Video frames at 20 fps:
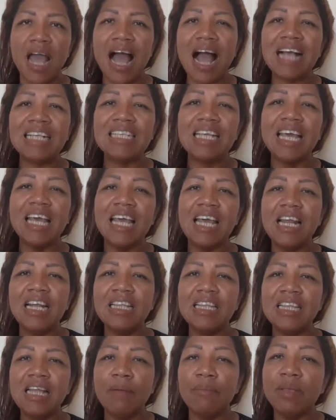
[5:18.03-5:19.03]
haz que
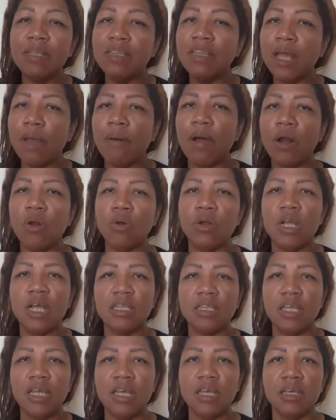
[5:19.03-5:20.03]
Él también te valore
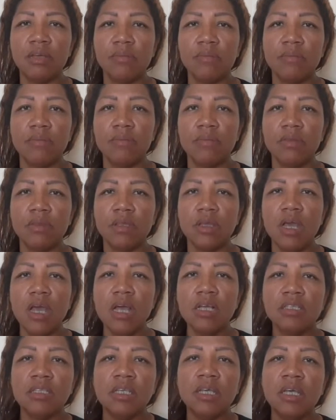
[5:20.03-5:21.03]
a ti.
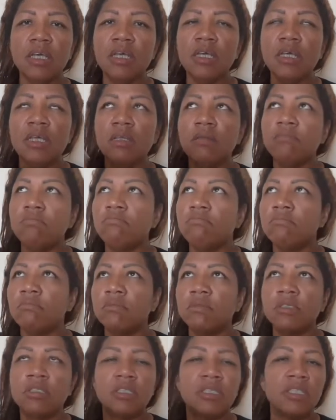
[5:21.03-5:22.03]
Si
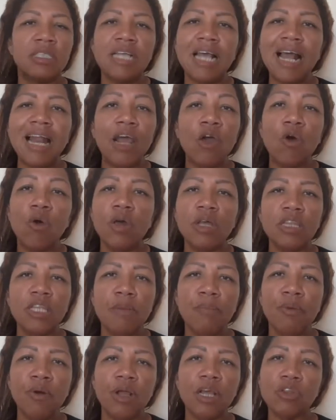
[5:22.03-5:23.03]
se alejó de ti
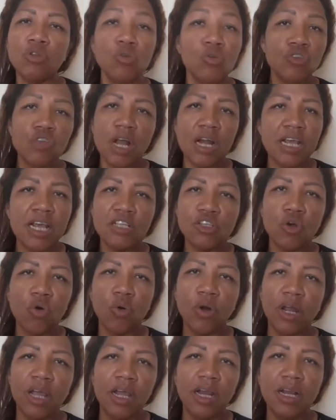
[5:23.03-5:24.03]
porque tú no salías
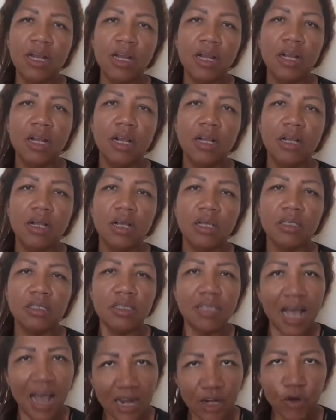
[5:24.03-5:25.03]
con Él,
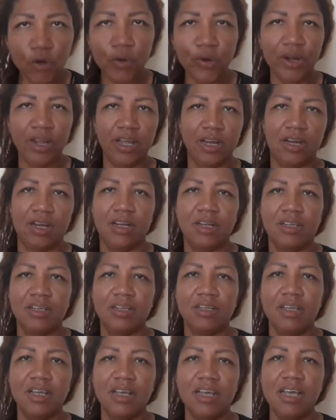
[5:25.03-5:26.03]
sal con Él.
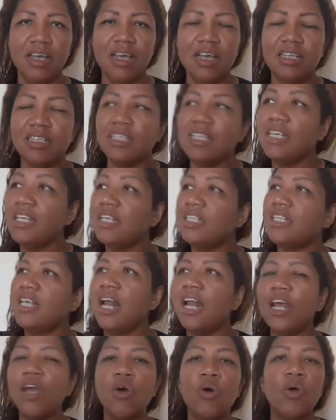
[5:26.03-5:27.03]
Si se
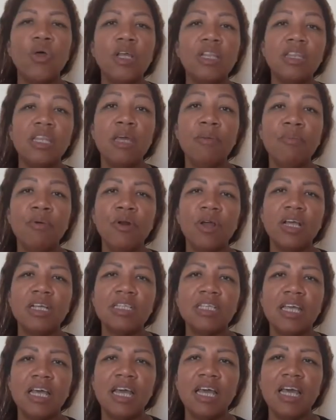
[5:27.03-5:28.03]
alejó de ti porque
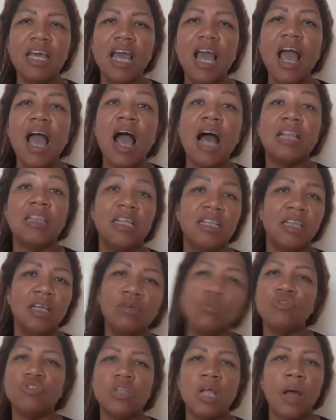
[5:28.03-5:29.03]
es que a ti te
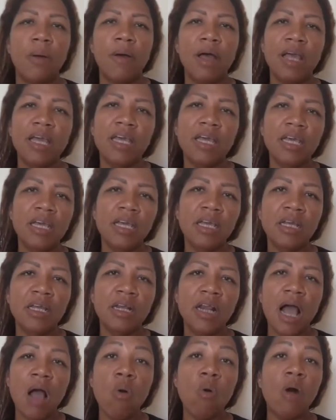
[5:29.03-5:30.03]
gustaba
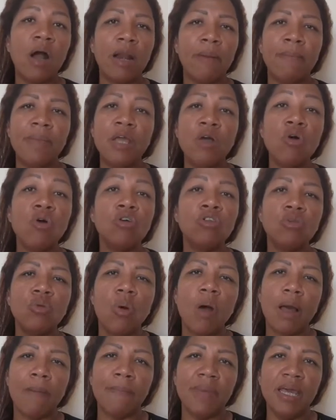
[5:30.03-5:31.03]
ir a jugar bingo con
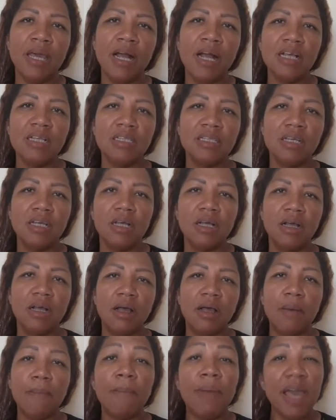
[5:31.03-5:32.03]
tus amigas,
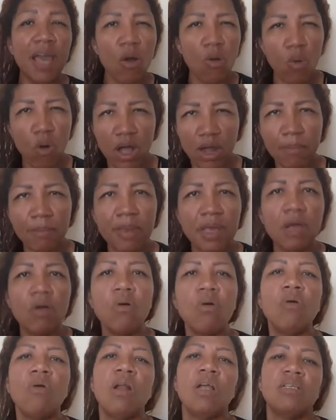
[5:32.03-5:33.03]
ve a jugar
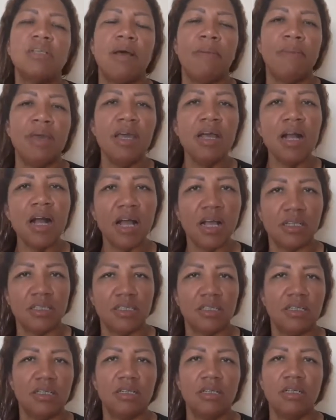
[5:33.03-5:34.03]
bingo con las
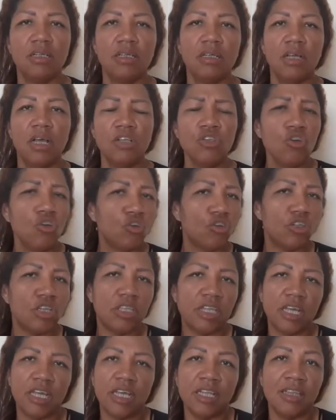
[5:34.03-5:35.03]
amigas. Eso no se
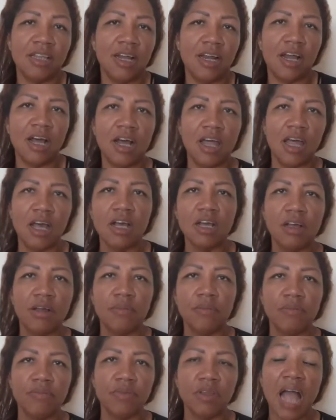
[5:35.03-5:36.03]
te quita nada.
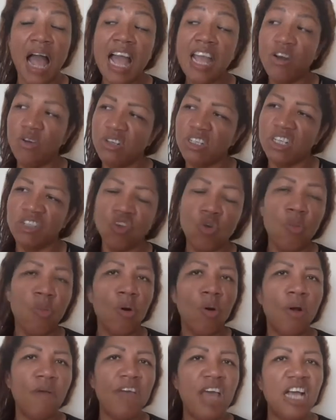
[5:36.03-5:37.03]
Ay, no es que son un
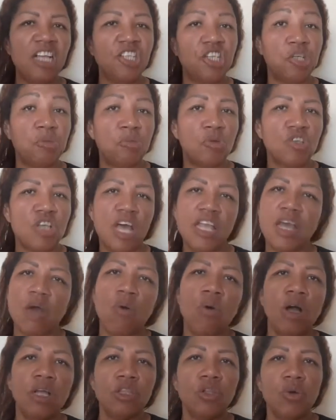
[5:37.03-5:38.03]
poco viejas chismosas allá
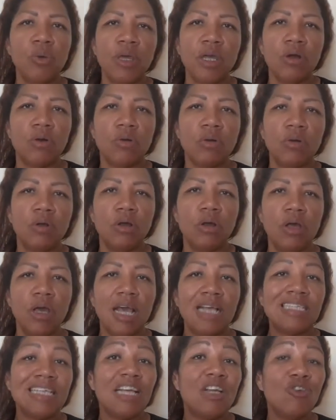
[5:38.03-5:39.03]
jugando bingo.
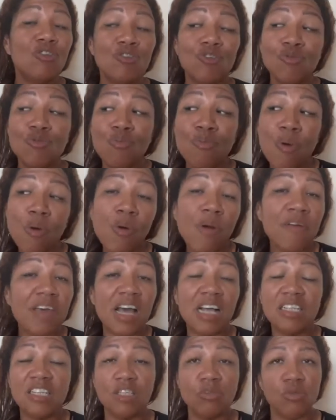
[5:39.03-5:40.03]
Es que no son un poco
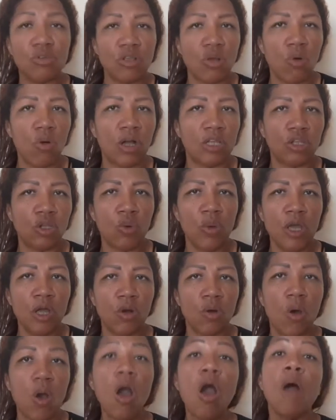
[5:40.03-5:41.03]
viejas chismosas jugando
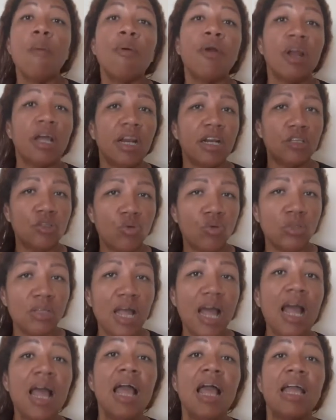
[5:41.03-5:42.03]
bingo. Porque
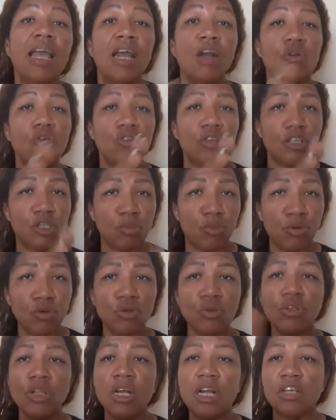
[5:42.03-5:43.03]
resulta que los
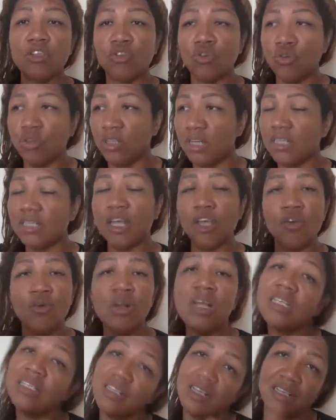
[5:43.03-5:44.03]
esposos de las otras
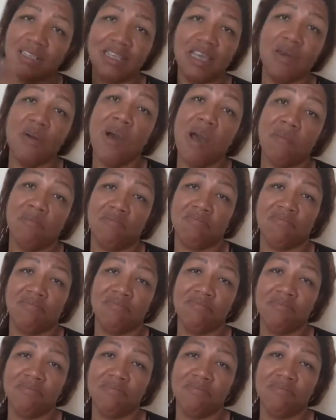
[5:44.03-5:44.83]
señoras sí van